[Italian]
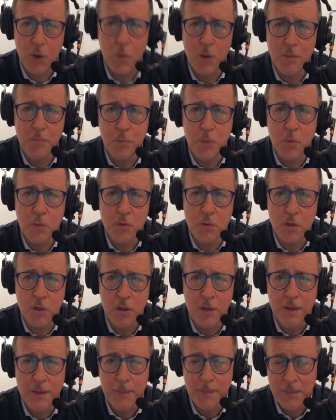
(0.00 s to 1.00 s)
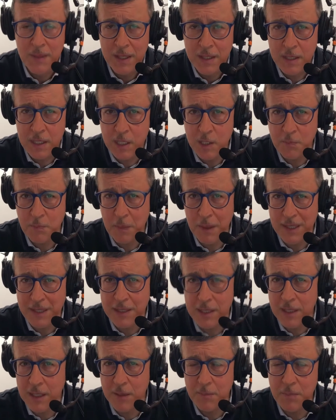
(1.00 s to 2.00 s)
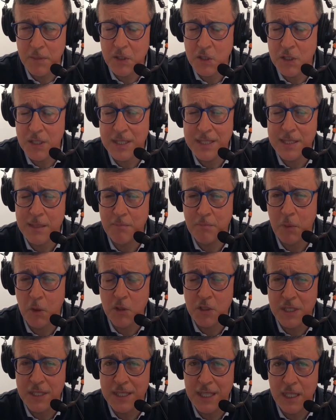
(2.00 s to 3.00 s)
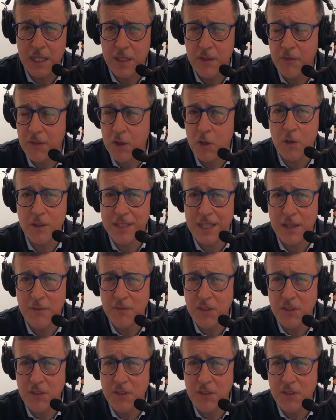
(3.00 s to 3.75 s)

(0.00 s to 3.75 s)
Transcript: A quel punto ti aspetti che il Piacenza possa andare in difficoltà,